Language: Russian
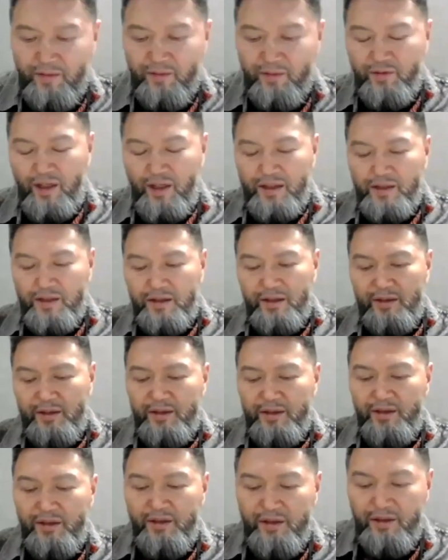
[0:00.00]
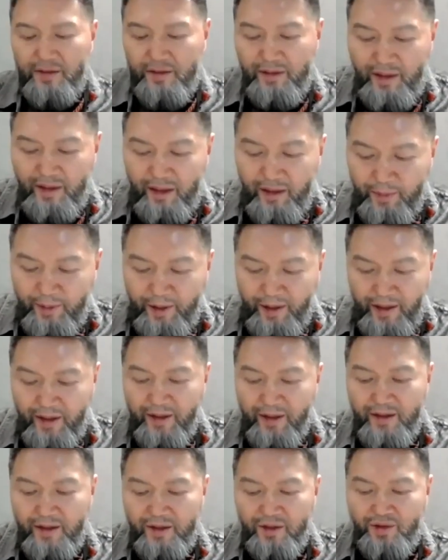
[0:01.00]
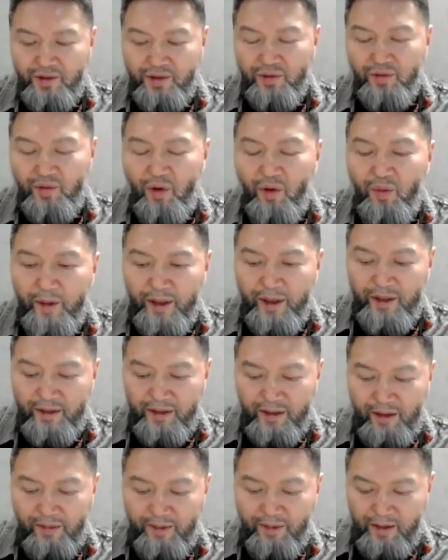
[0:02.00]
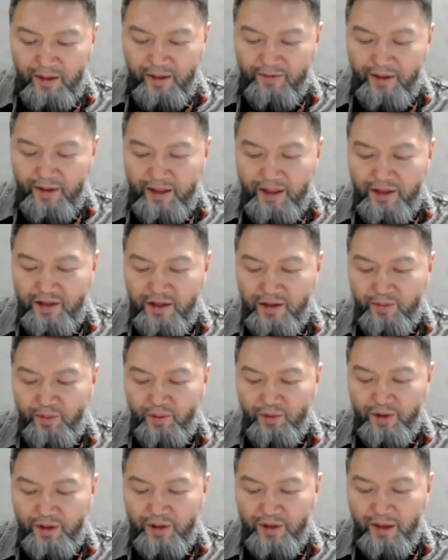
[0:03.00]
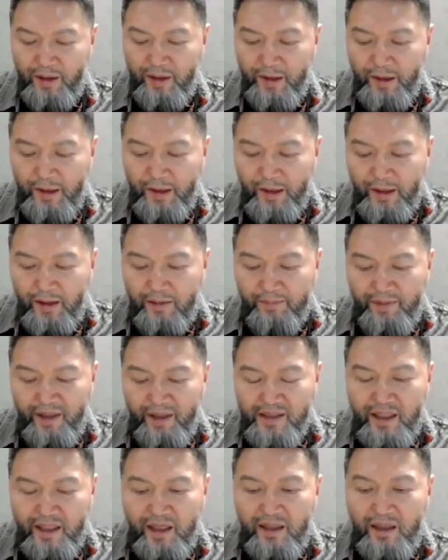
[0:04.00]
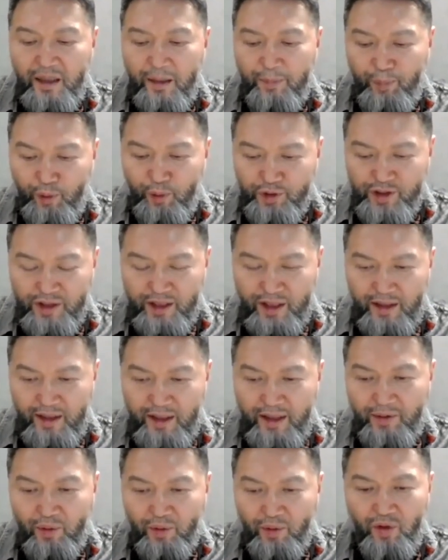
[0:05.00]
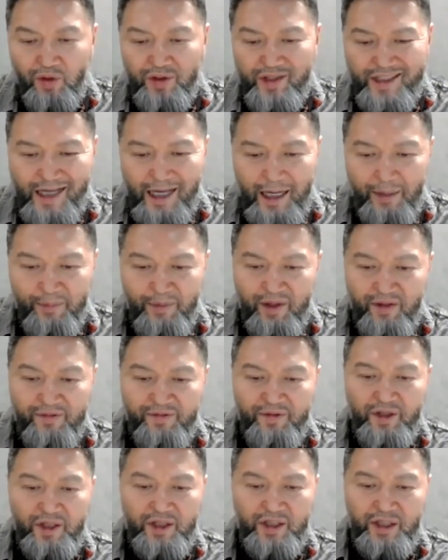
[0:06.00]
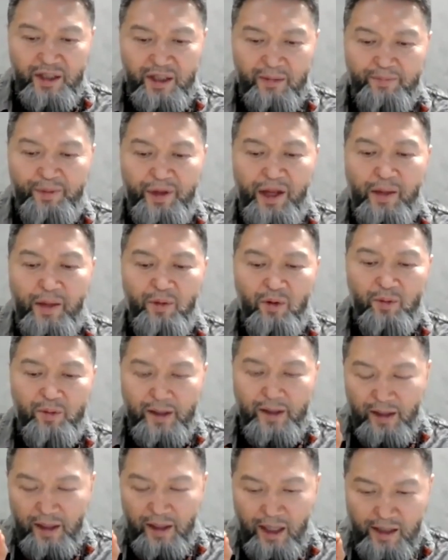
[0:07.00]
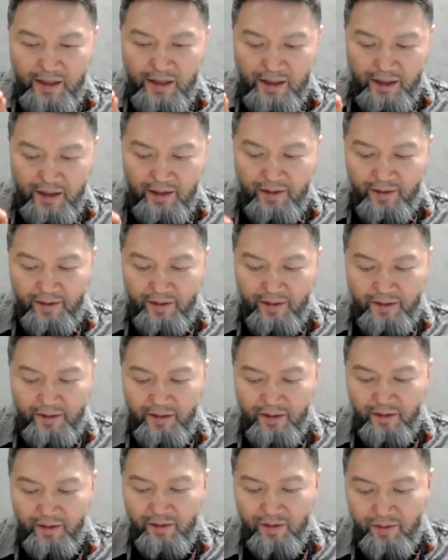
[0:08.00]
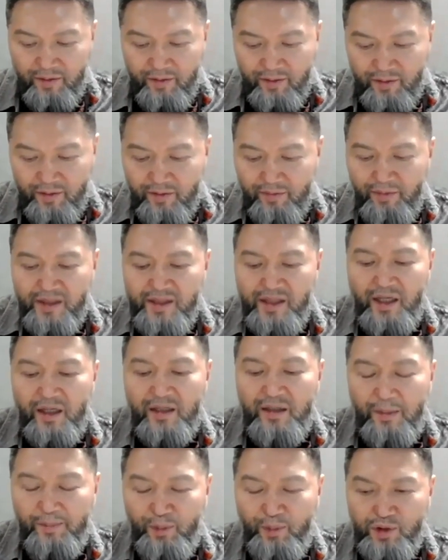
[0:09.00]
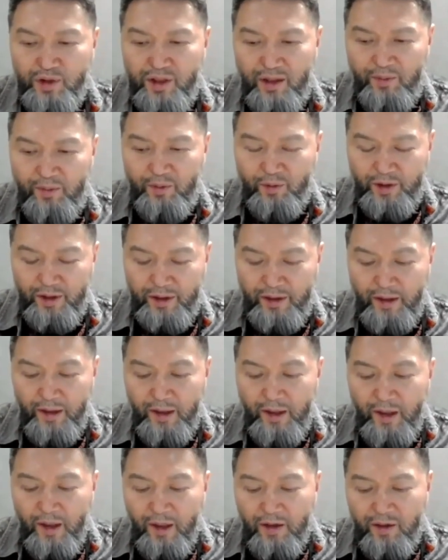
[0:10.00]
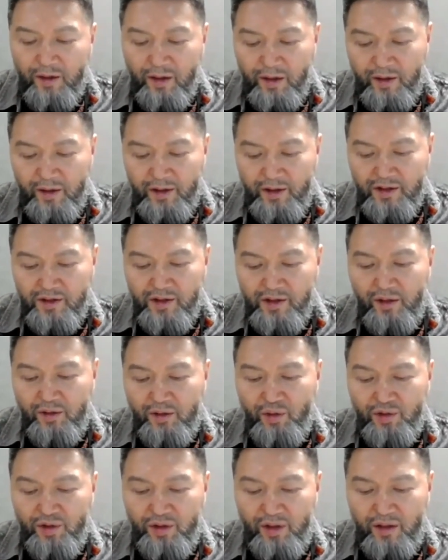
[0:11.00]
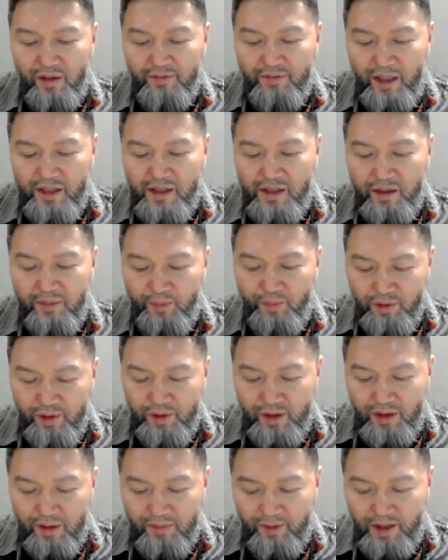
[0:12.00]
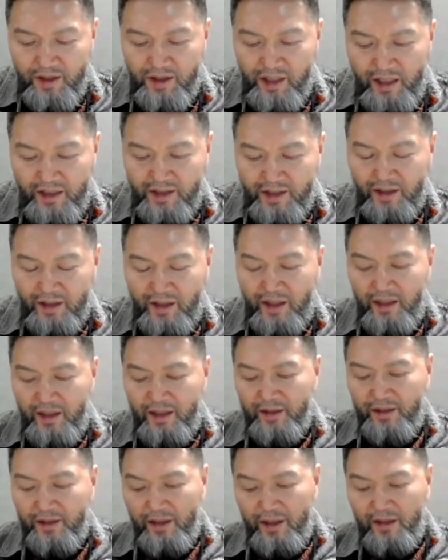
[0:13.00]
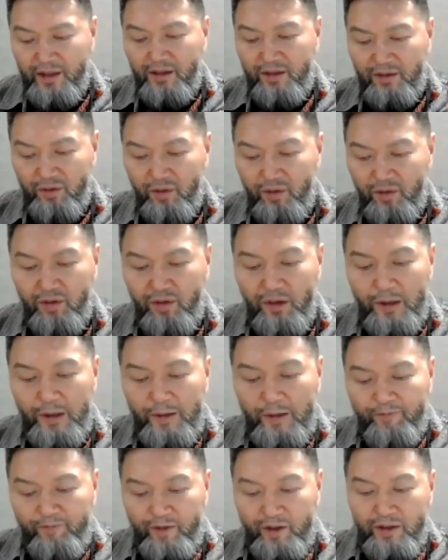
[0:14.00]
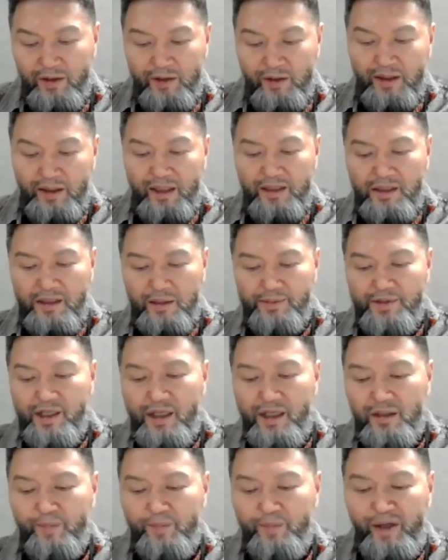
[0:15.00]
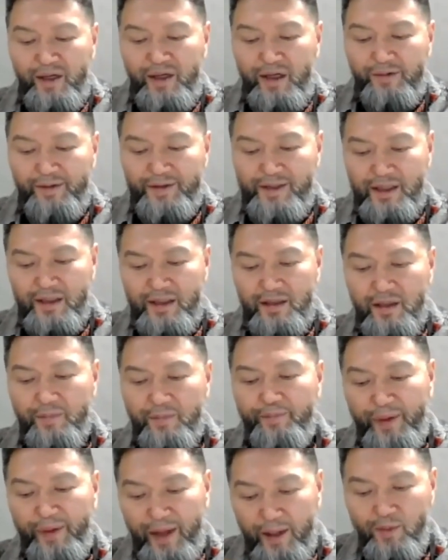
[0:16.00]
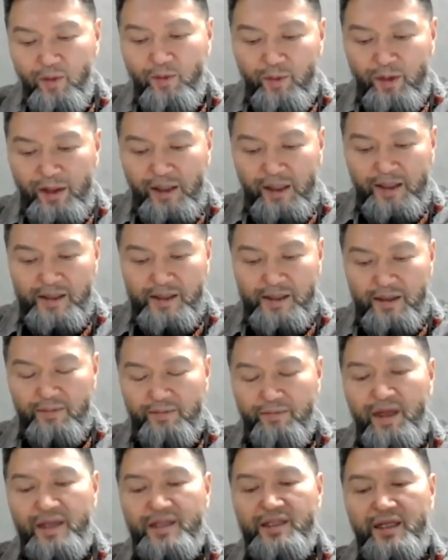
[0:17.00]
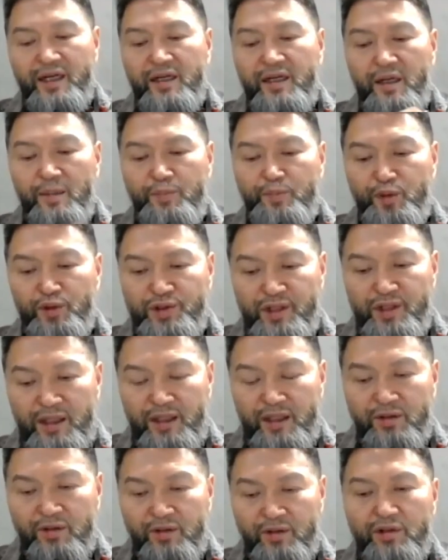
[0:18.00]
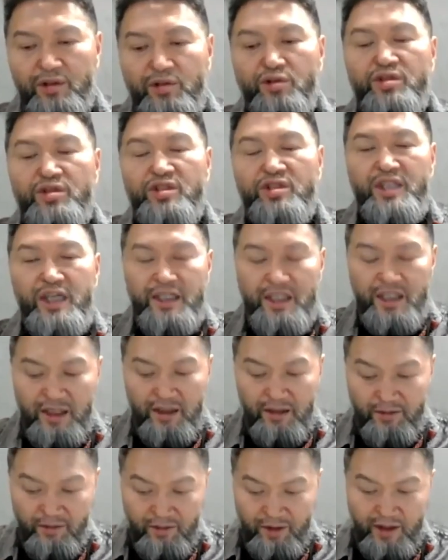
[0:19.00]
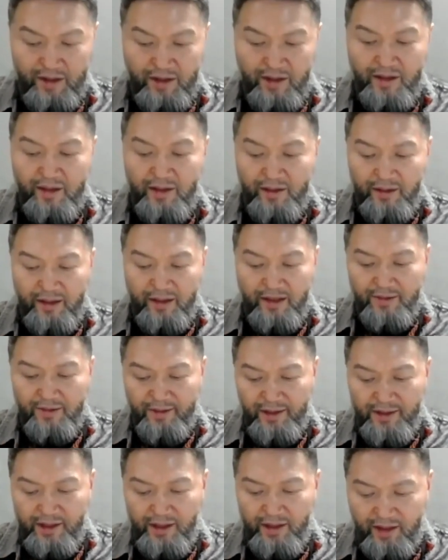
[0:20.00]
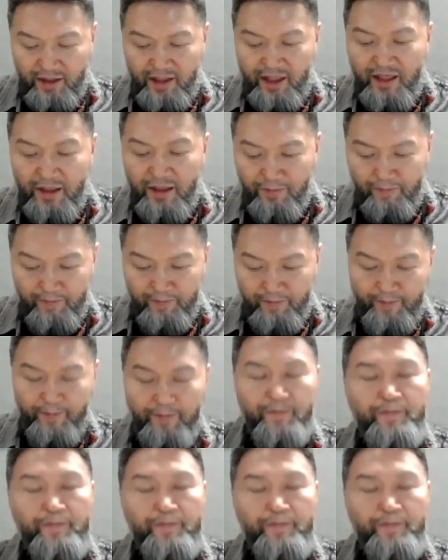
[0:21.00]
у нас э, э, в ноябре еще новые товары выходить будет. Морская капуста, да, но самый высший премиум класса э, морская капуста будет. Э, не знаю точно, это в России будет в ближайшее, да, или нет, но э, в корейском сайте появится это премиум класса морская капуста, который хрустящий, вот это, называется это ким.